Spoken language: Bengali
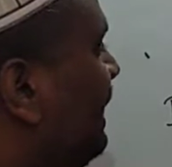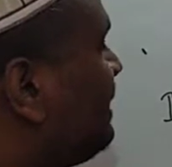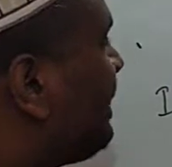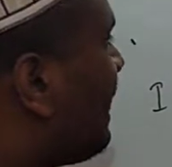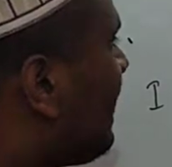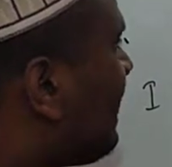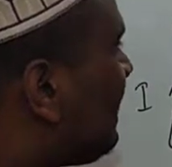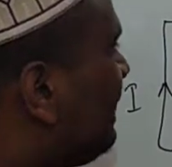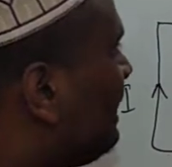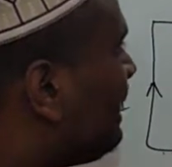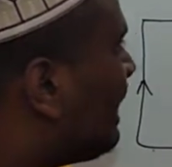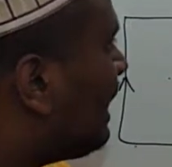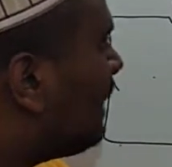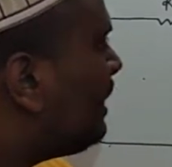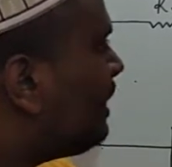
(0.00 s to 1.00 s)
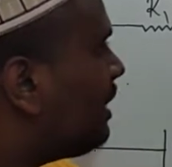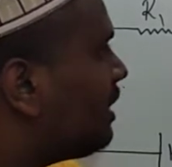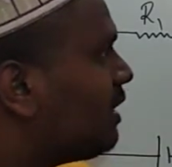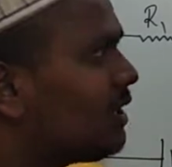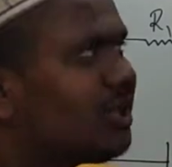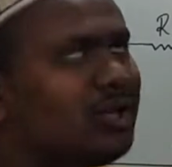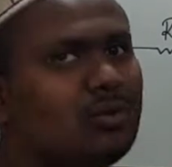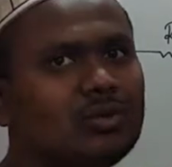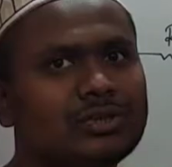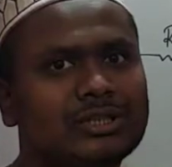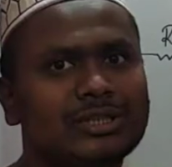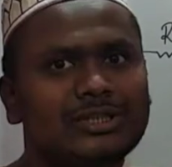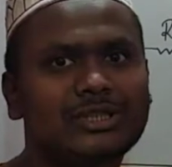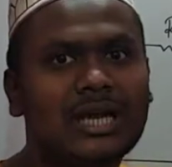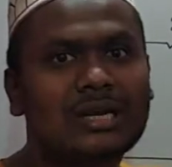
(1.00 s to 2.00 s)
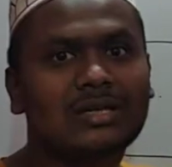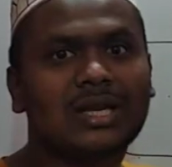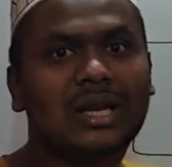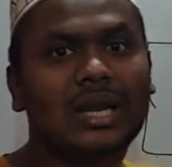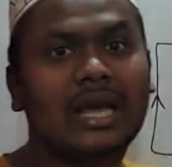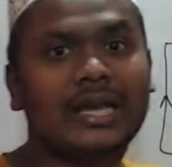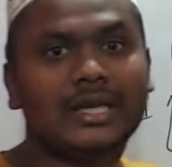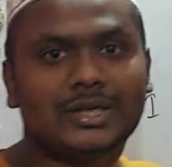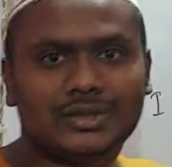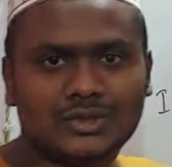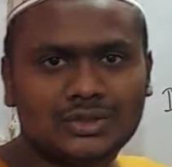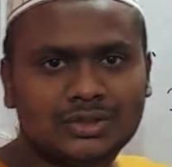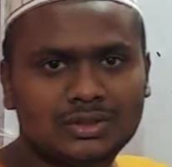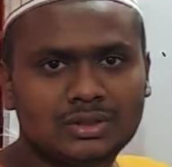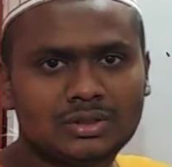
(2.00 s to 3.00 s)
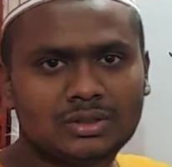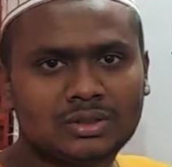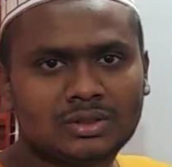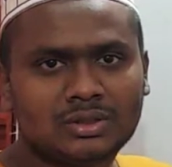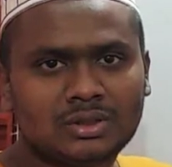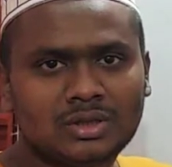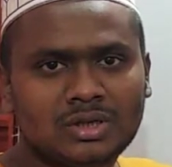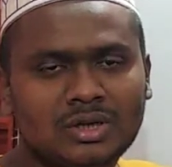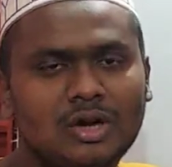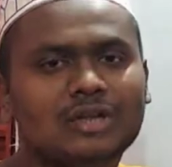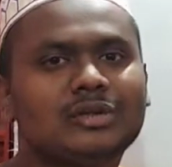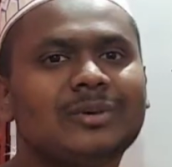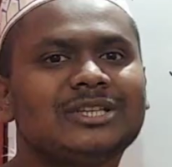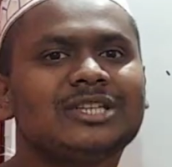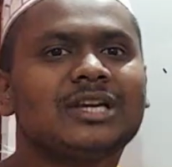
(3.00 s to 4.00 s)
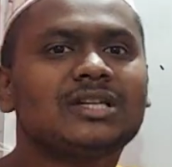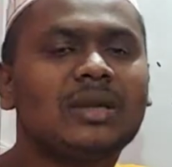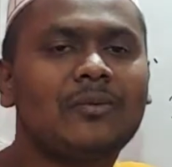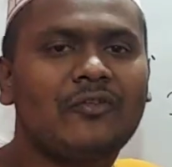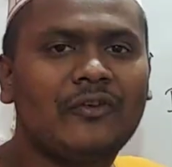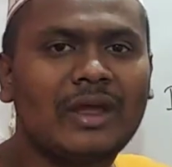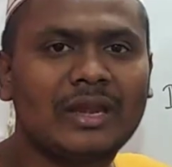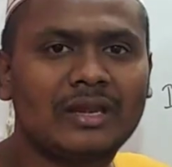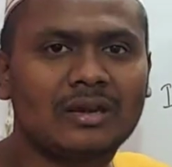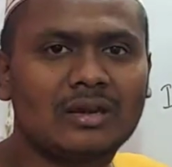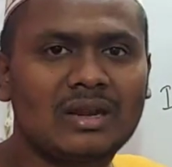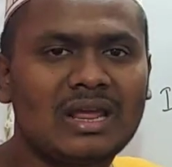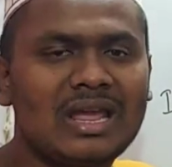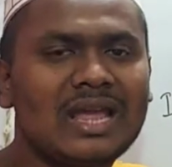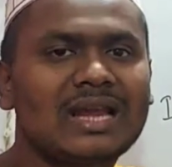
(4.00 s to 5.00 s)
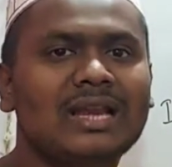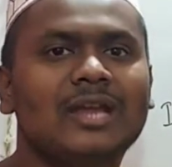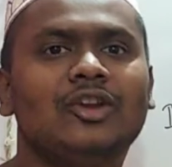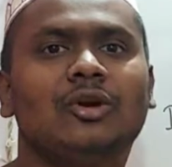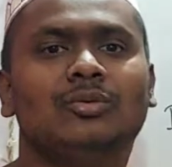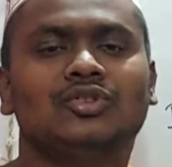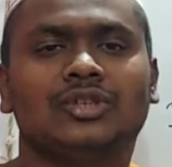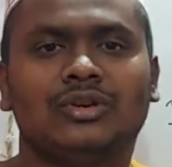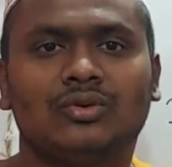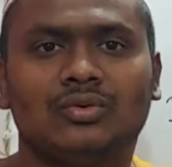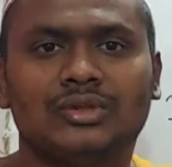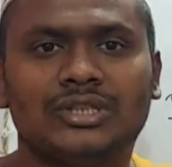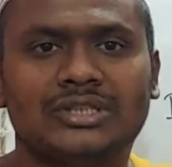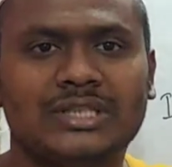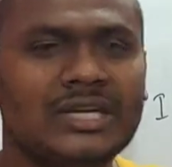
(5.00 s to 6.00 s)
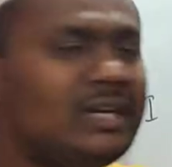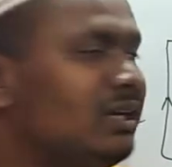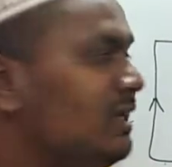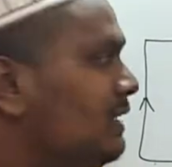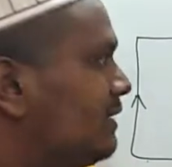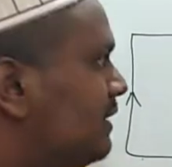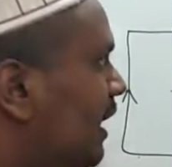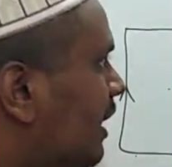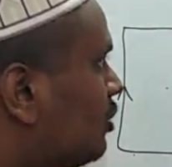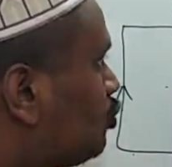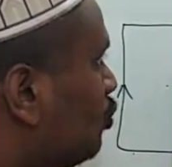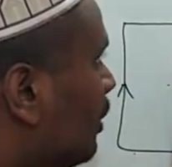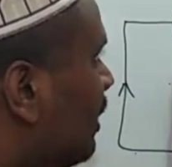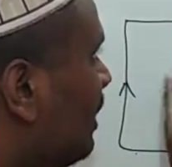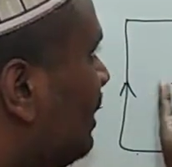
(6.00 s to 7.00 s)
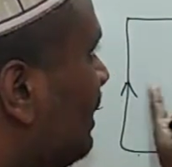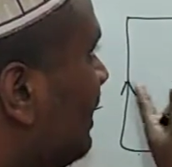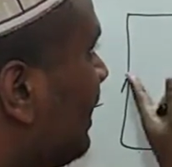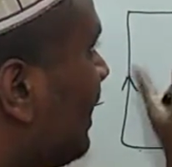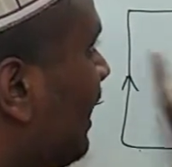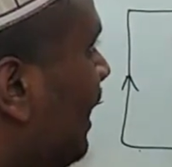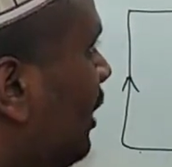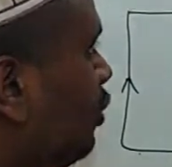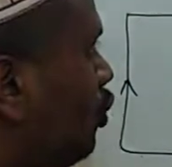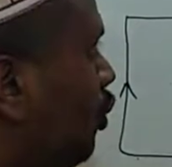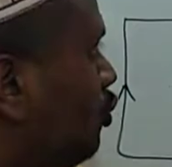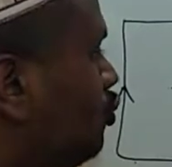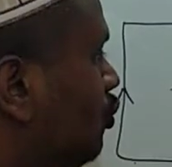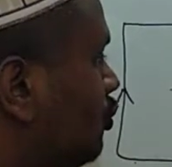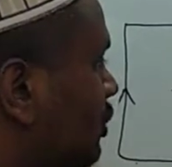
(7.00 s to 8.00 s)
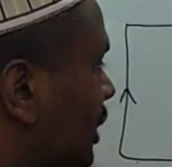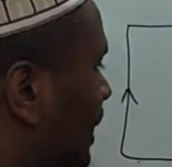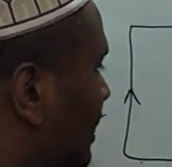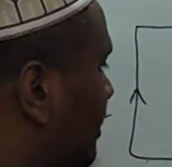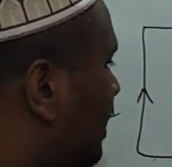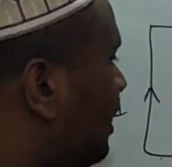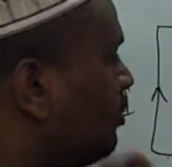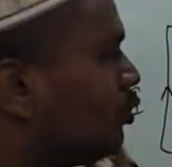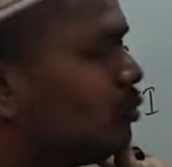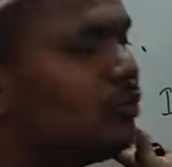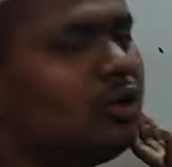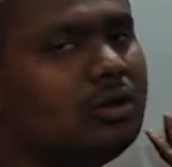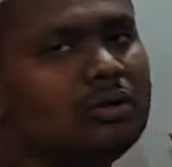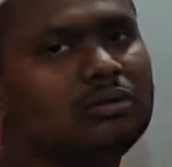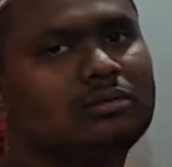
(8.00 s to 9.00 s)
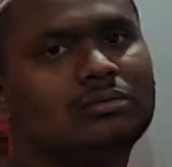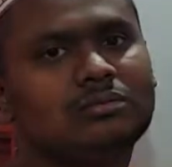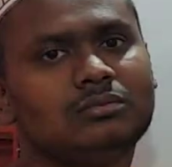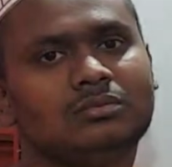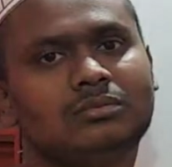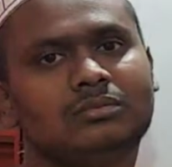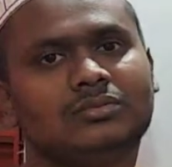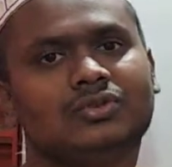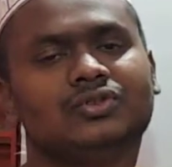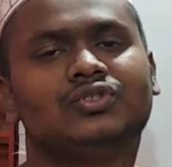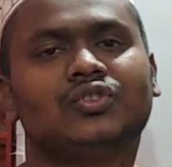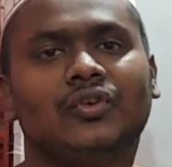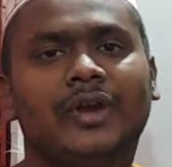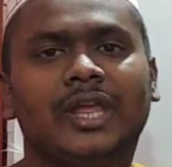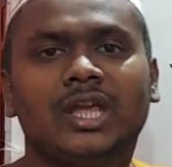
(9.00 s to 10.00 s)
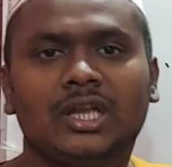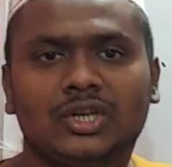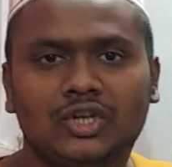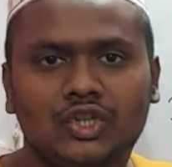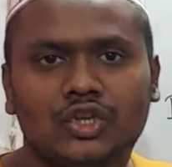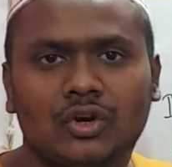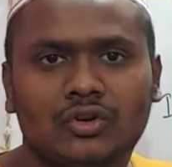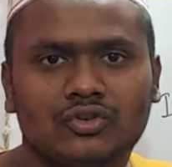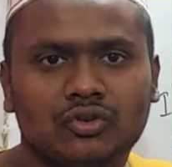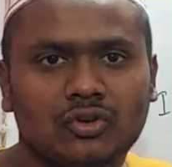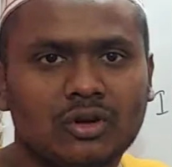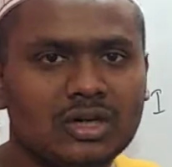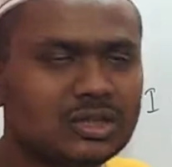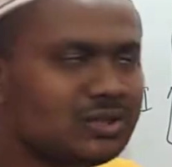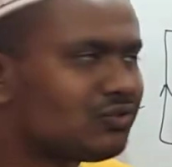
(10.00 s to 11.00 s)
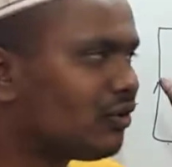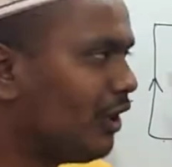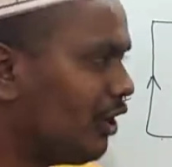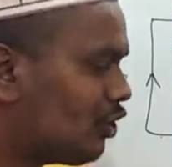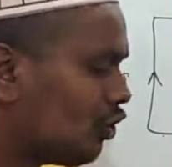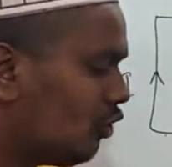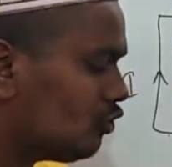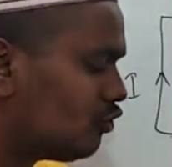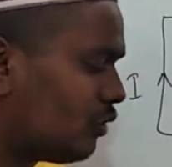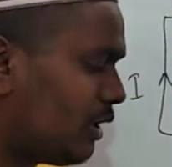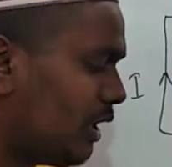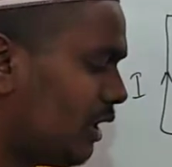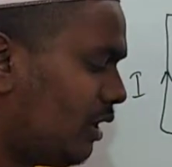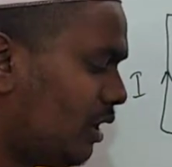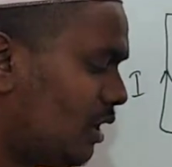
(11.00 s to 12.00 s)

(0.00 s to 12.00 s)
এই যে একই লাইনে এরা কি করছে চারটা লাইট অথবা চারটা ফ্যান এক লাইনে অবস্থান করতেছে দ্যাটস ওয়াই এই সংযোগটাকে আমরা কি বলবো শ্রেণী সংযোগ অর্থাৎ শ্রেণী সংযোগে